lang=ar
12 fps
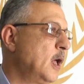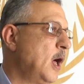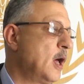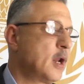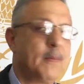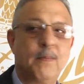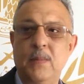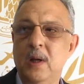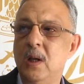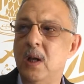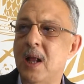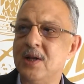أعرب
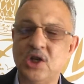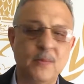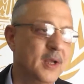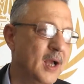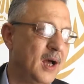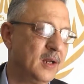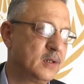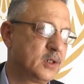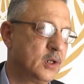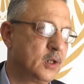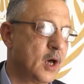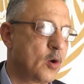الجميع عن
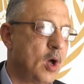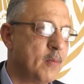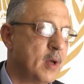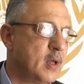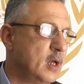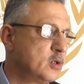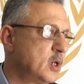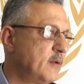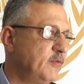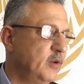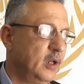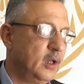السنكار وعما يحصل
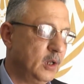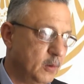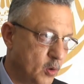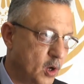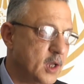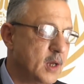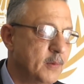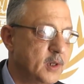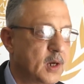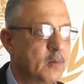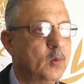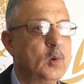في مخيم
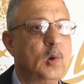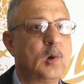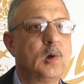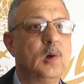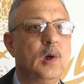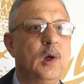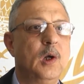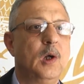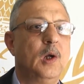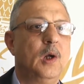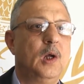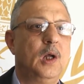اليرموك
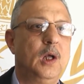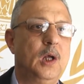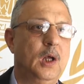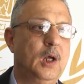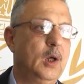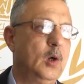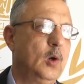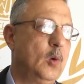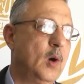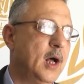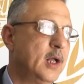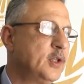
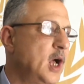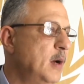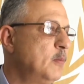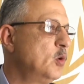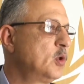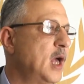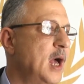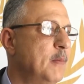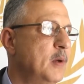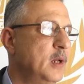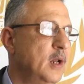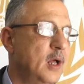ودعمه
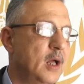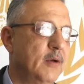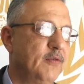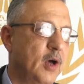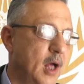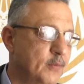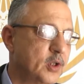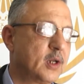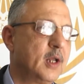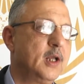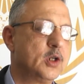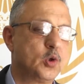الكامل فخامة
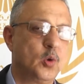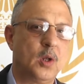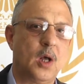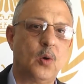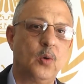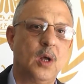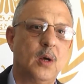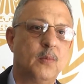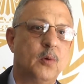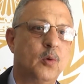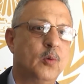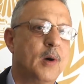الرئيس وأخونا
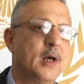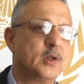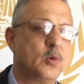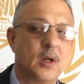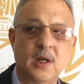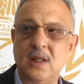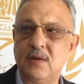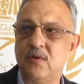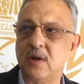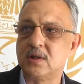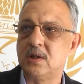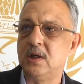أبو مازن والقيادة
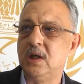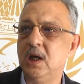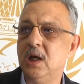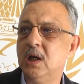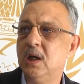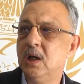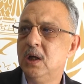الفلسطينية